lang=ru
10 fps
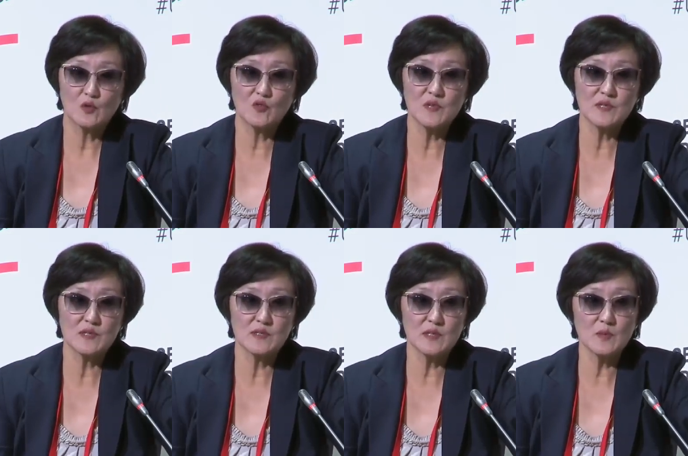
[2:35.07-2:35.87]
Но
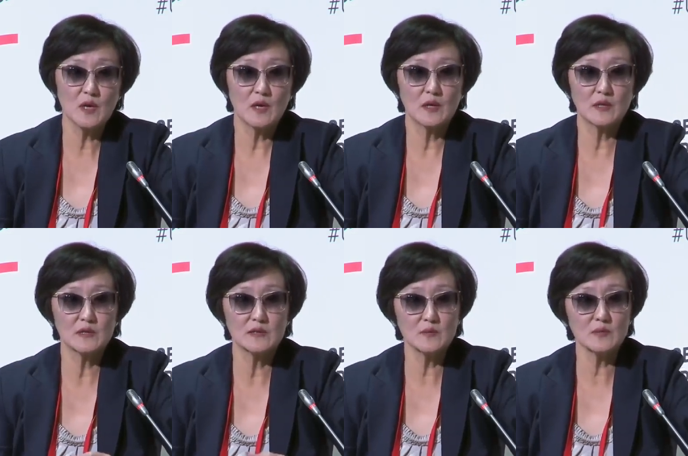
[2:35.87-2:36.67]
вместе с тем
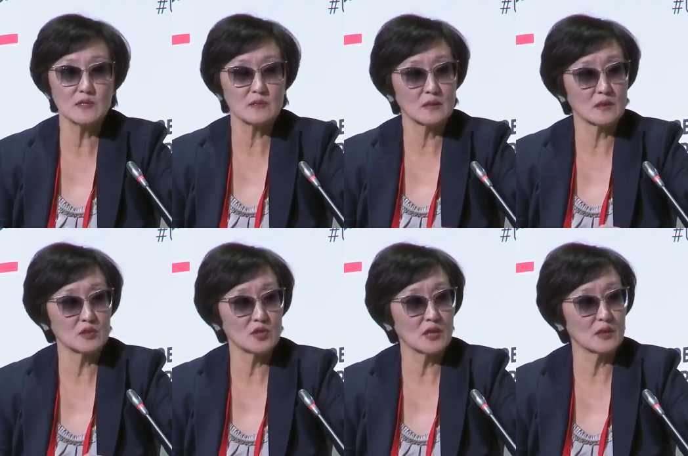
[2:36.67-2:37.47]
легитимность на
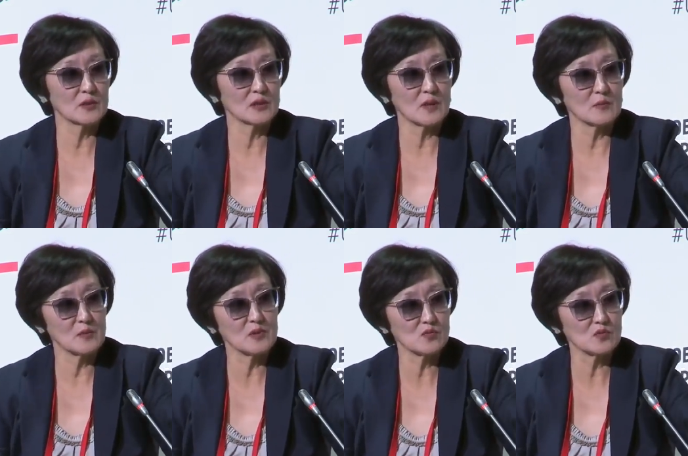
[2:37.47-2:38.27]
начальном
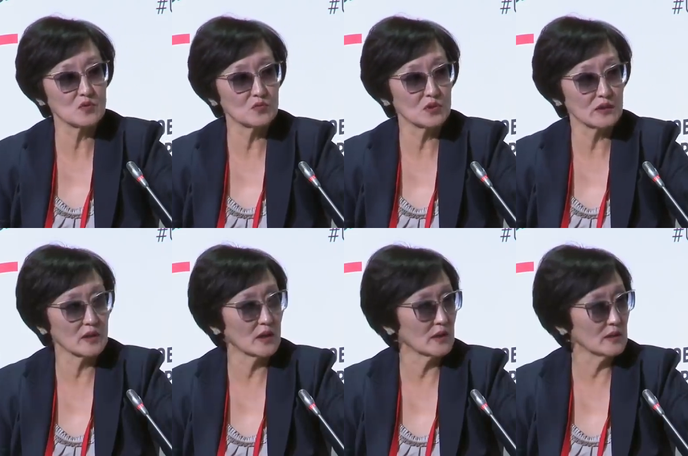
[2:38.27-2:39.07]
этапе, присутствует
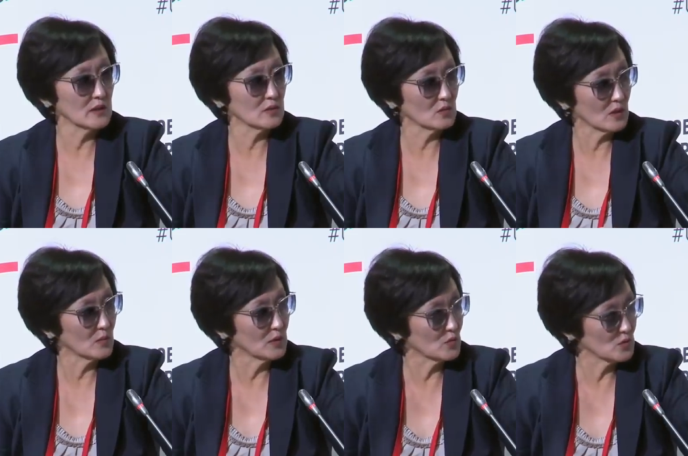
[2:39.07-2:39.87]
она или нет, ну
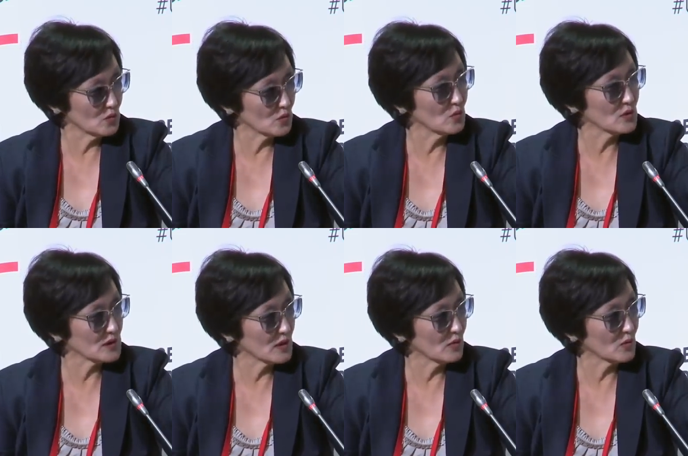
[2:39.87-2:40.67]
как бы это уже другой
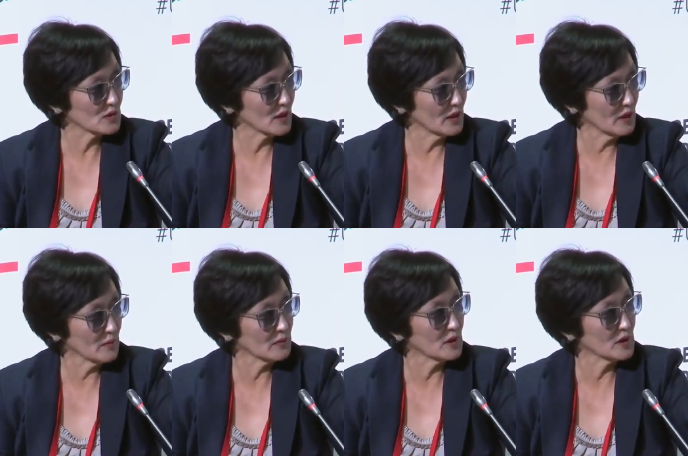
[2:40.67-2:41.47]
разговор.
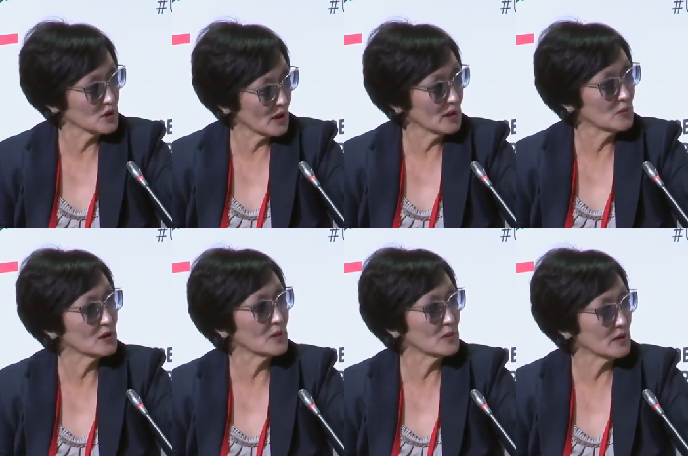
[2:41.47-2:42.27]
Скорее, на
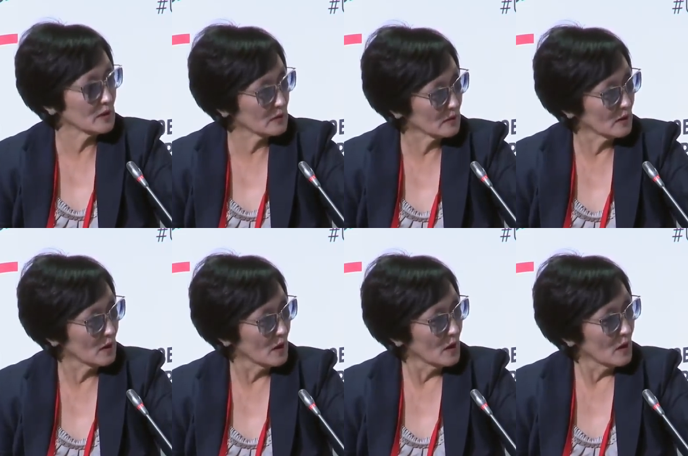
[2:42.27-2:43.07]
начальном этапе нет.
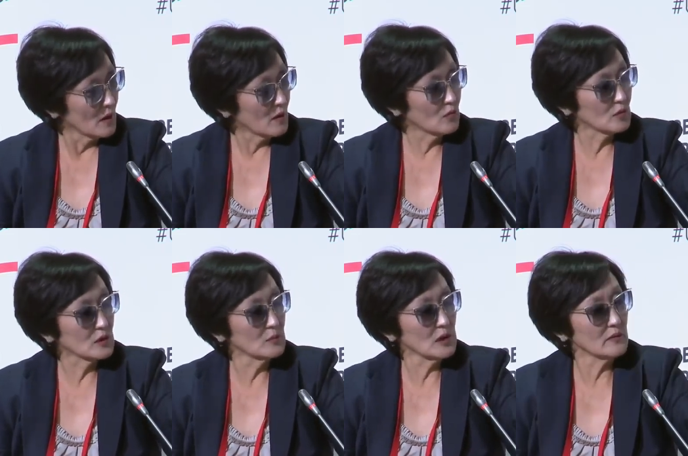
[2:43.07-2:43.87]

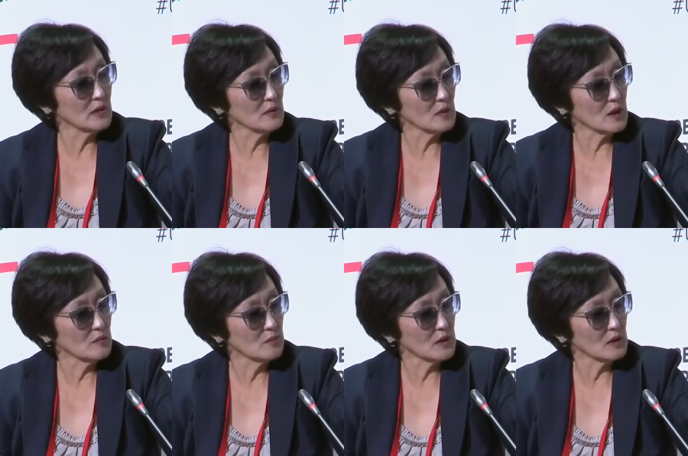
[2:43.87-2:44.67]
Вот. И мы говорим
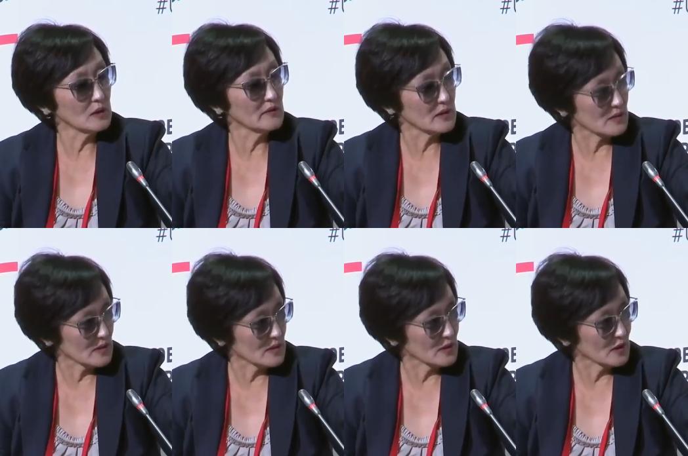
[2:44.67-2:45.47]
об
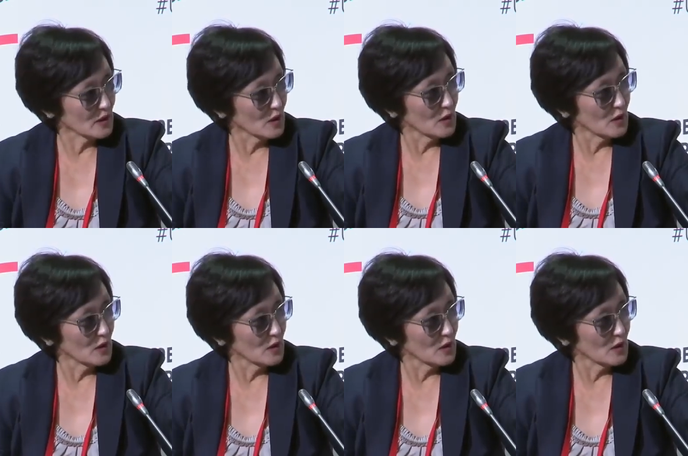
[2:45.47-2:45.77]
ответственности.